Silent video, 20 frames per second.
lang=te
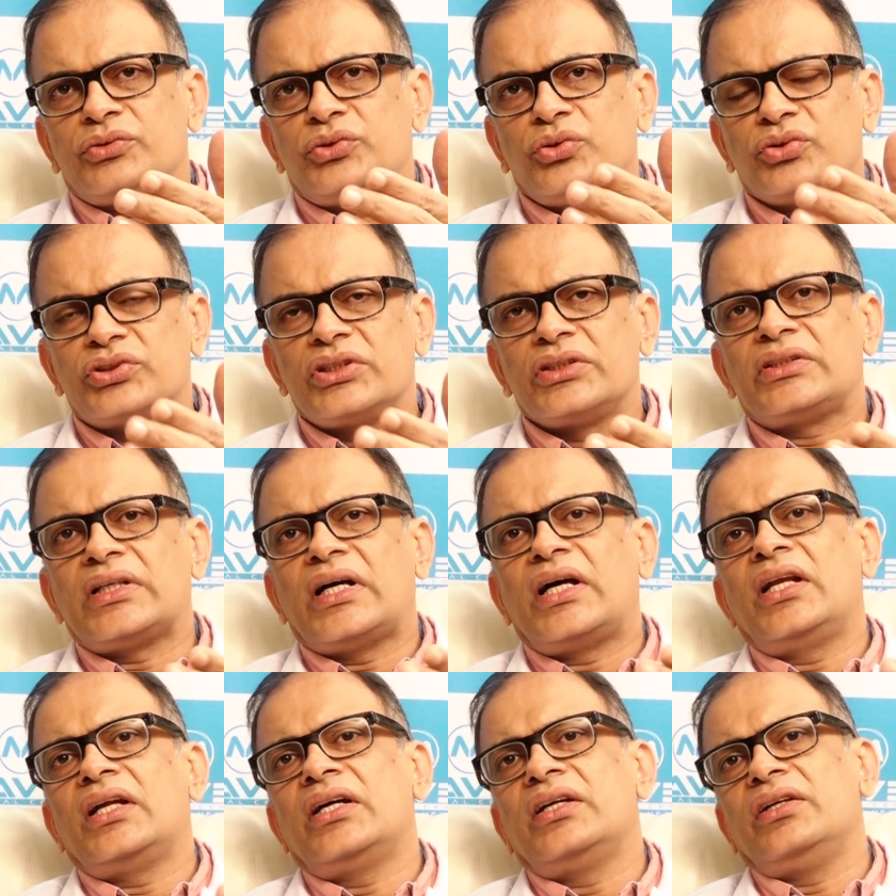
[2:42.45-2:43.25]
చూస్తే
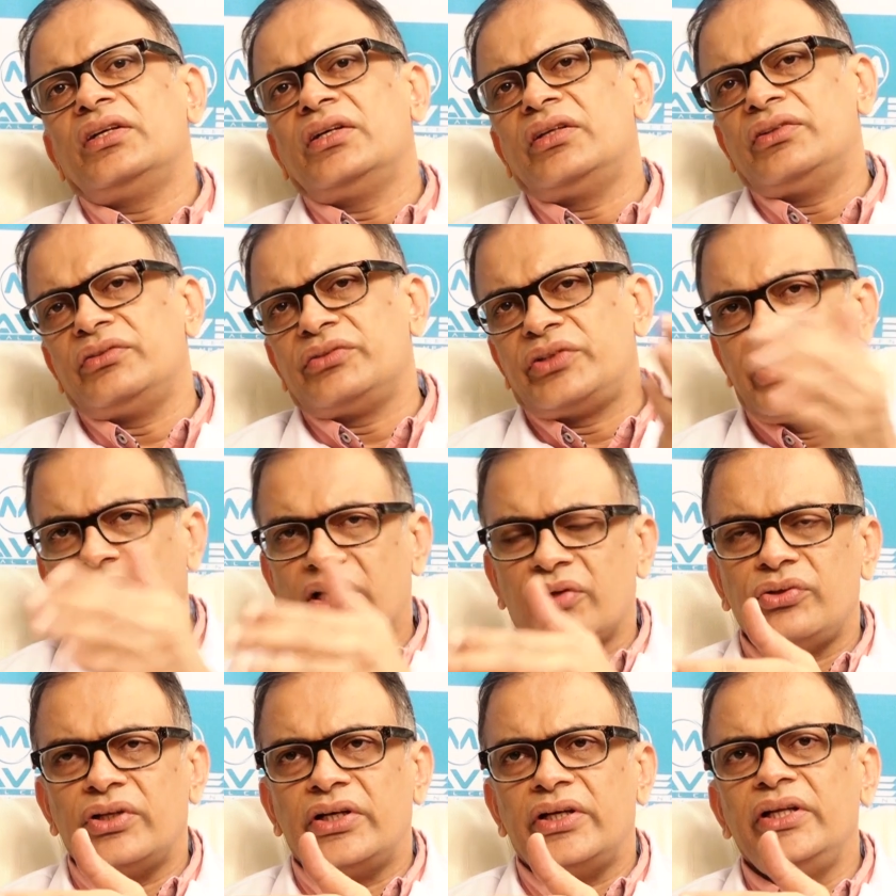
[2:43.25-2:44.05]
చాలా
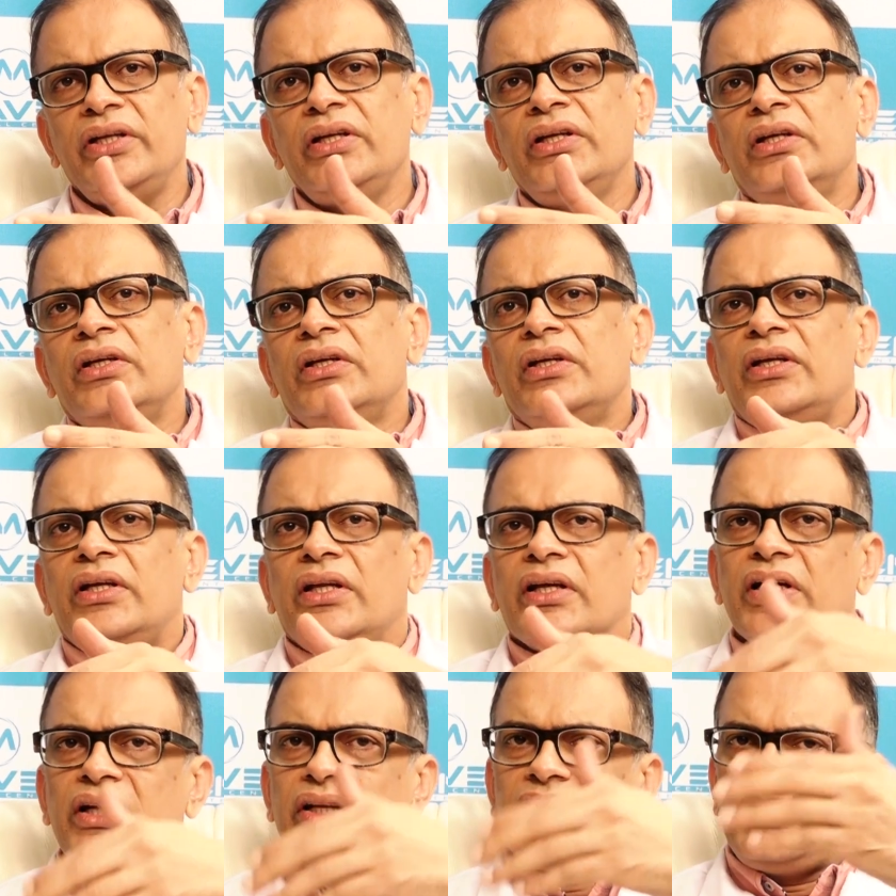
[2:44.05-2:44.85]
తేడా ఉందండి
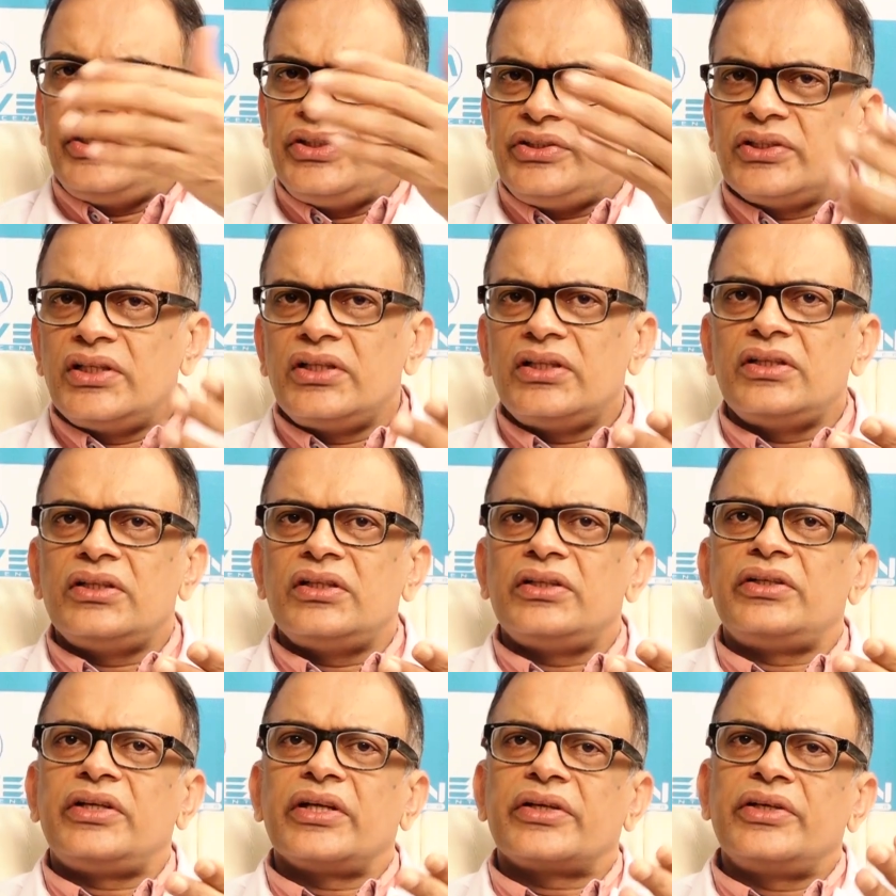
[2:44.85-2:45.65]
ఎందుకంటే ఇనీషియల్
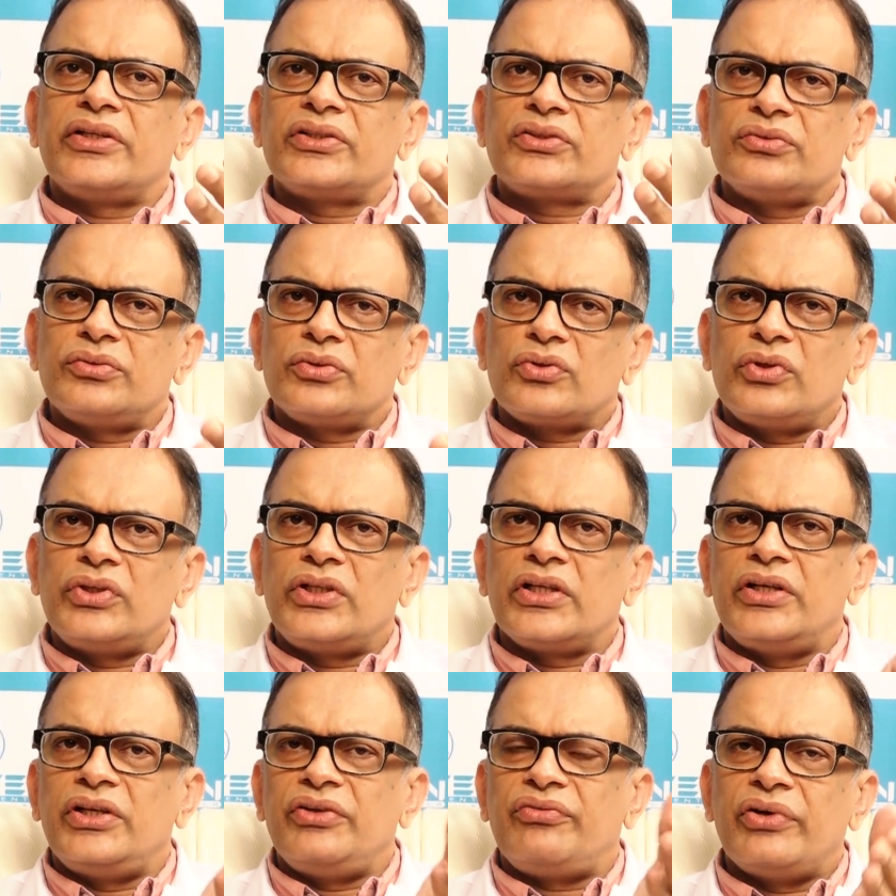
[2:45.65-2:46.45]
టెక్నిక్స్
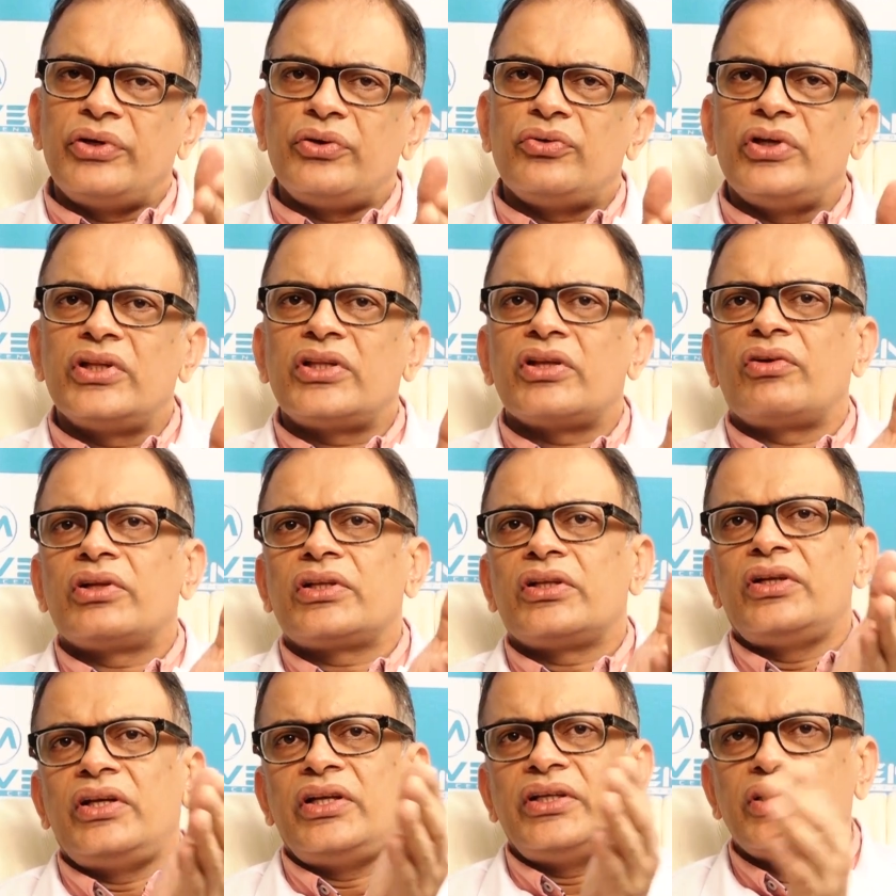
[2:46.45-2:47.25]
కొద్దిగా డిఫరెంట్ ఉంటే
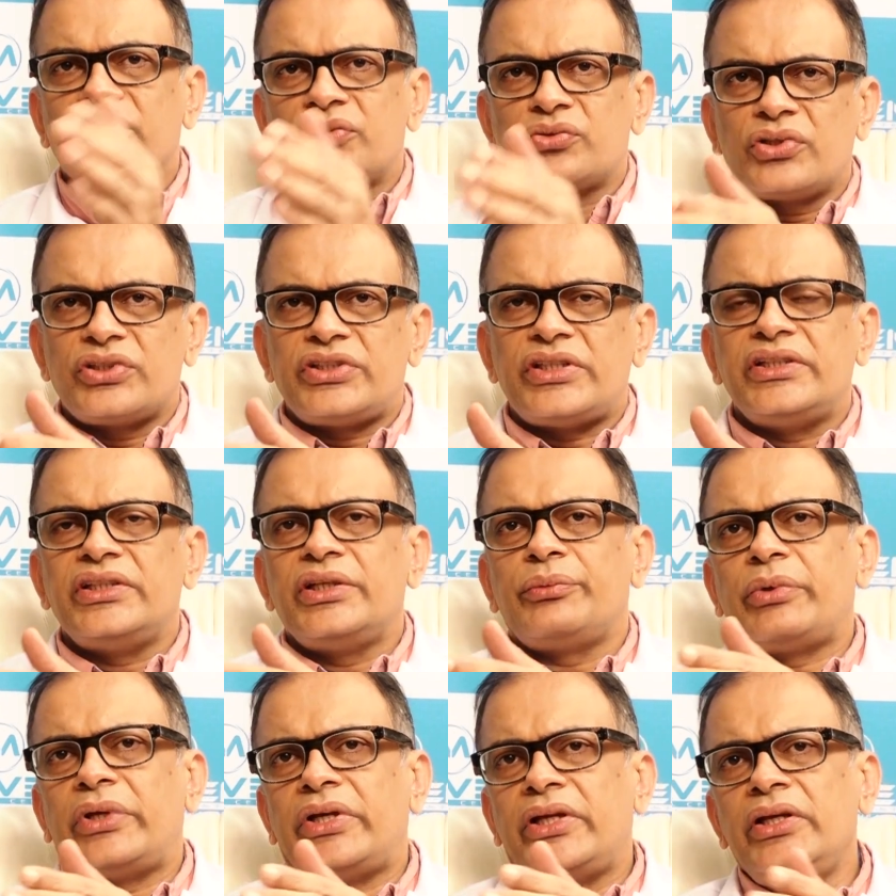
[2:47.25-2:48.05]
తర్వాత లేజర్స్ కూడా చేంజ్
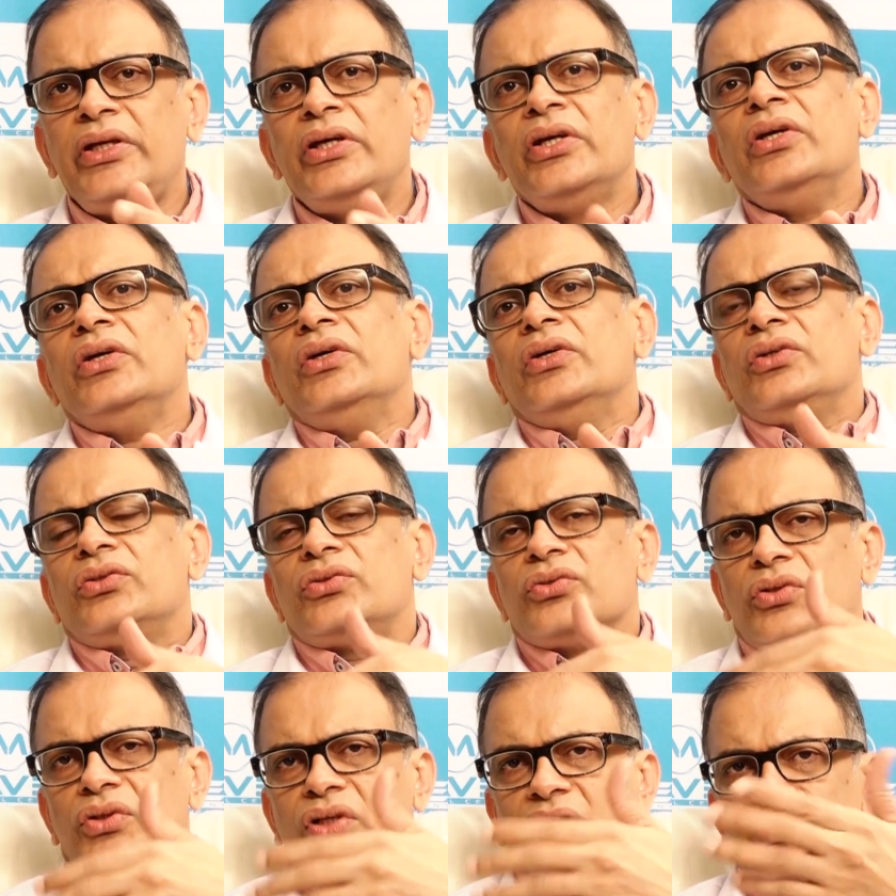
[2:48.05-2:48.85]
అయిపోయినాయి
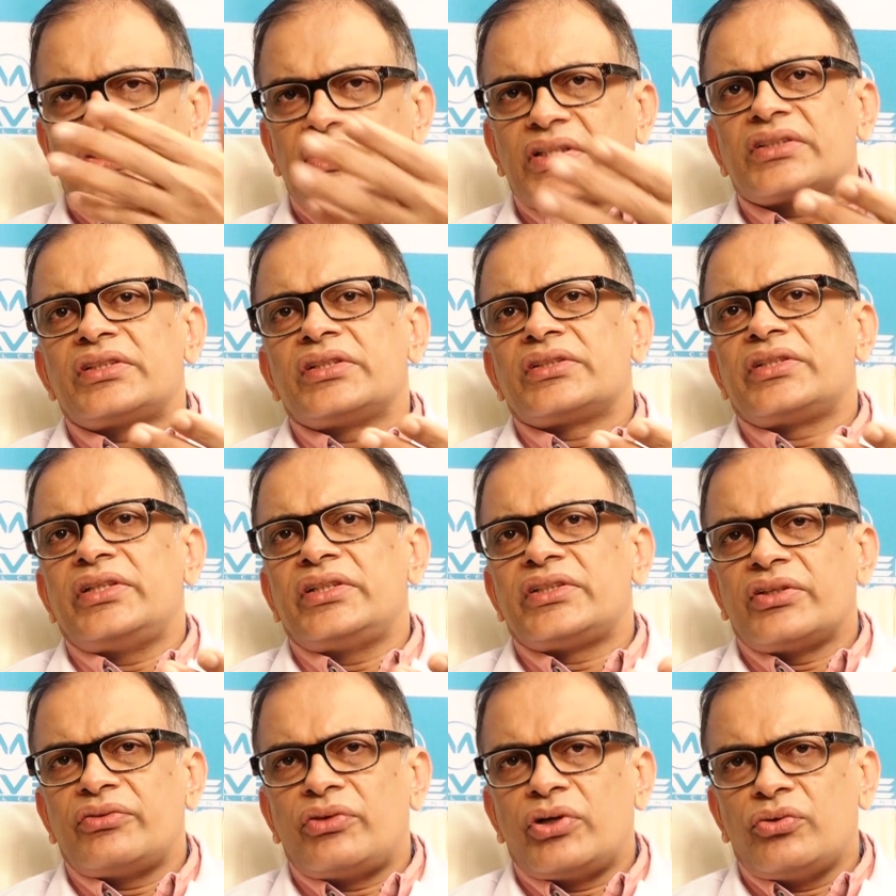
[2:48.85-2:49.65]
సో అవర్ సక్సెస్
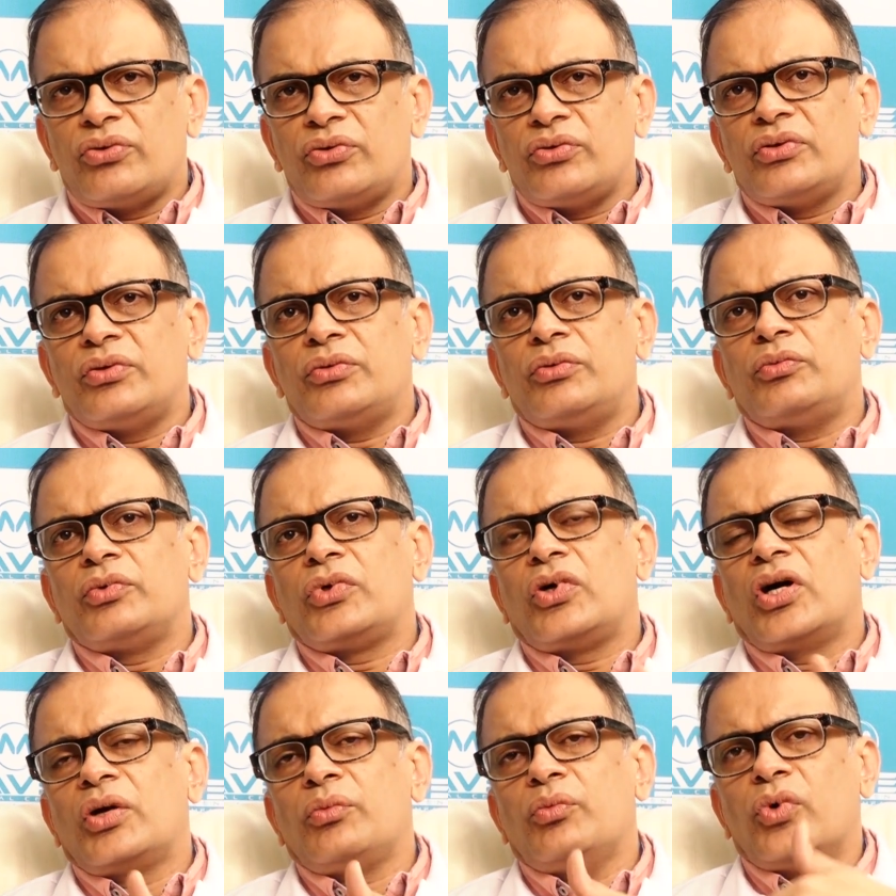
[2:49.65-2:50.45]
రేట్స్ ఆర్ నౌ
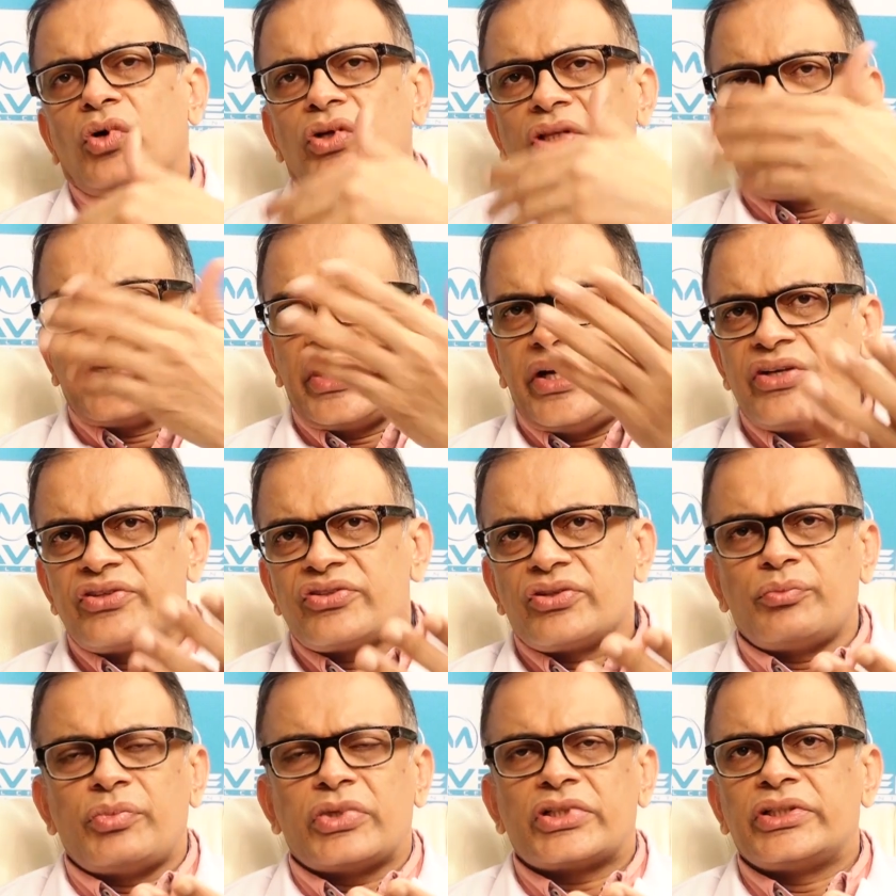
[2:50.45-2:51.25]
గాన్ మోర్ దెన్ నైంటీ
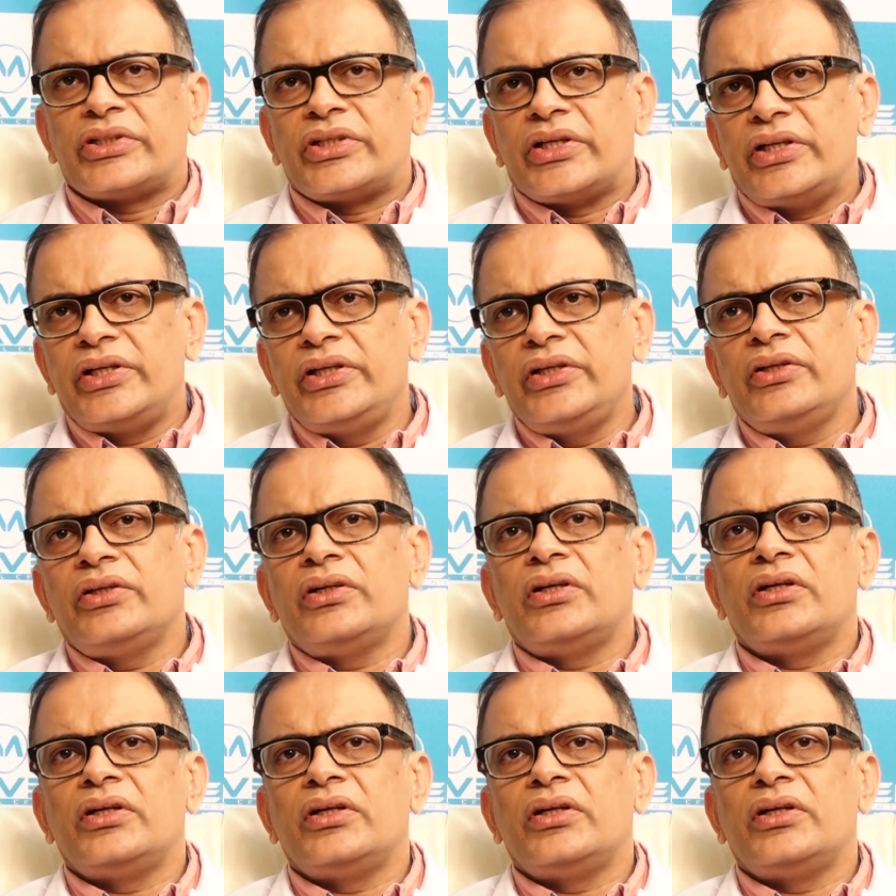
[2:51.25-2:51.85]
సెవెన్ పర్సెంట్ అండి